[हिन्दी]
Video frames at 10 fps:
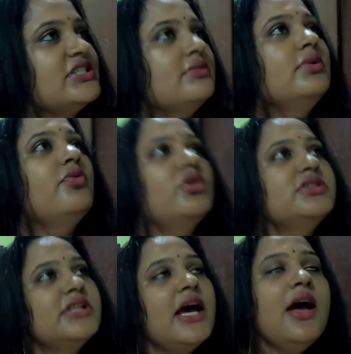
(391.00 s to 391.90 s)
बेसिन भी
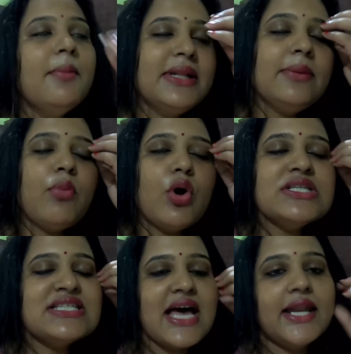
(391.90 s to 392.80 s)
वॉश किया मतलब
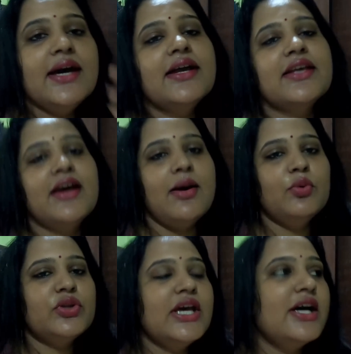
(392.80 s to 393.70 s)
बहुत सारे घर के काम
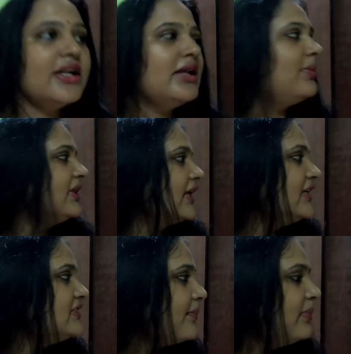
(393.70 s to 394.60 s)
होते हैं करना पड़ता है
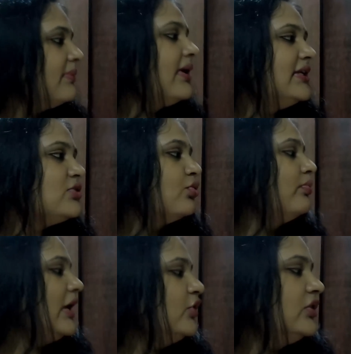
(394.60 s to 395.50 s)
ये जब भी मैं इस रूम
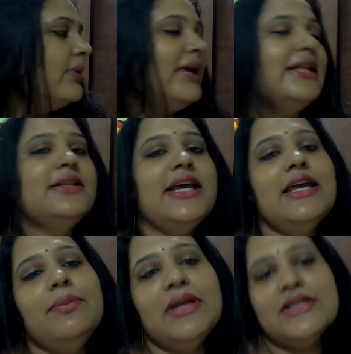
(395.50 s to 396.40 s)
में आती हूँ तब याद आता है कि
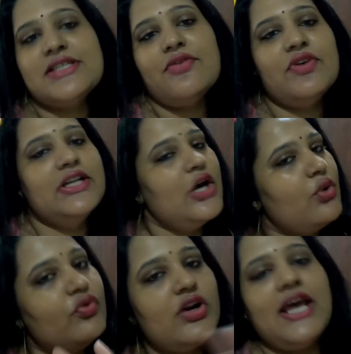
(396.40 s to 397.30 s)
ये मिरर साफ़ करना
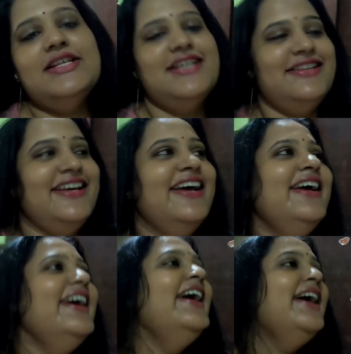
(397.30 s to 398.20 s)
और वो रह जाता है
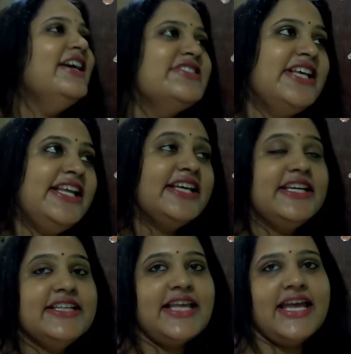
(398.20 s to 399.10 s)
चलिए
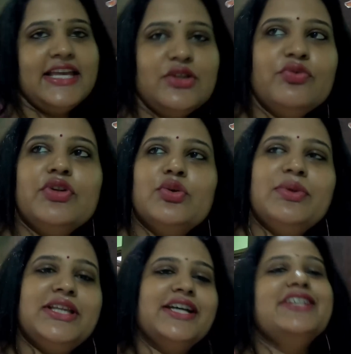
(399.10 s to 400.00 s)
गीत आएगी तो फिर तो
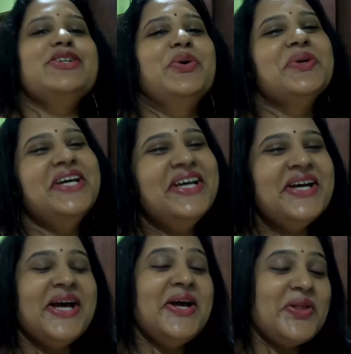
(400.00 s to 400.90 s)
मैं थकी जाऊँगी
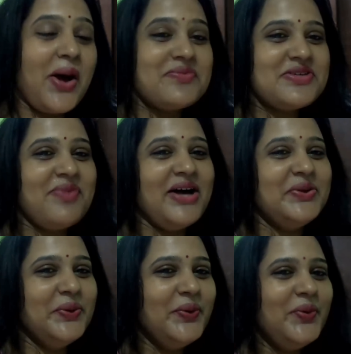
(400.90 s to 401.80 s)
तो आपसे
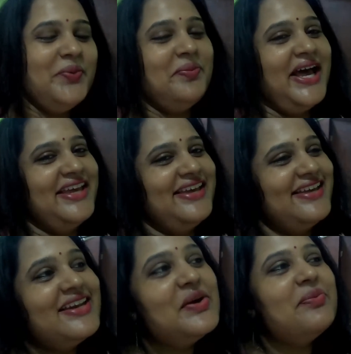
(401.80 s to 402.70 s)
बात हो पाएगी
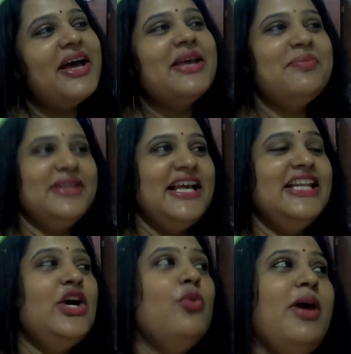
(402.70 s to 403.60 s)
कि नहीं हो पाएगी पता
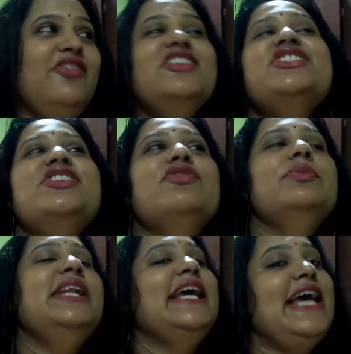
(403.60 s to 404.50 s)
नहीं और मालवे जी टिफ़िन
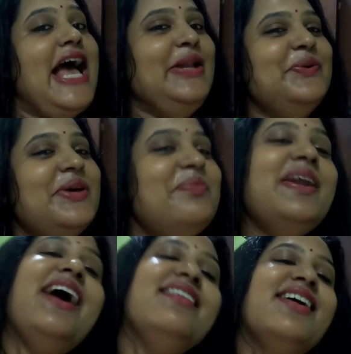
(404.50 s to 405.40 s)
में लगे आलू के
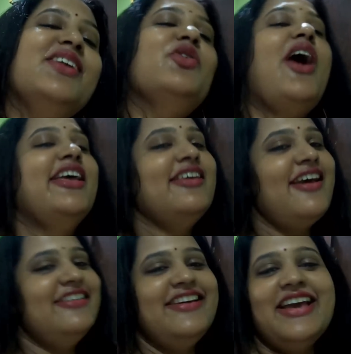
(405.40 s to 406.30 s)
पराठे तो आएंगे
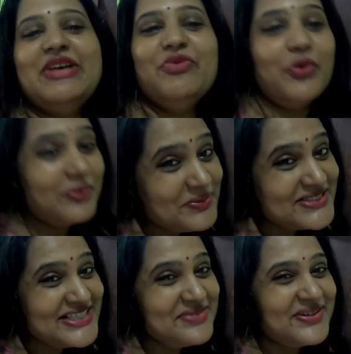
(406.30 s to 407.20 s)
या नहीं आएंगे वो भी
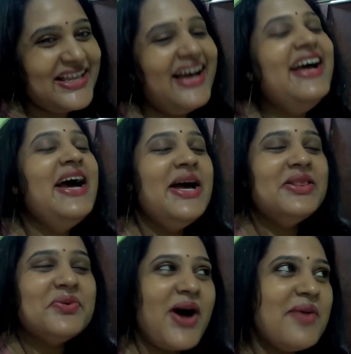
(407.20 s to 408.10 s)
मुझे नहीं पता
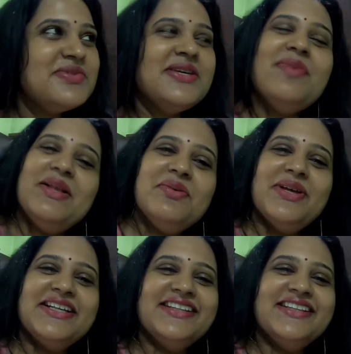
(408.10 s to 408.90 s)
तो आपसे बाद में बात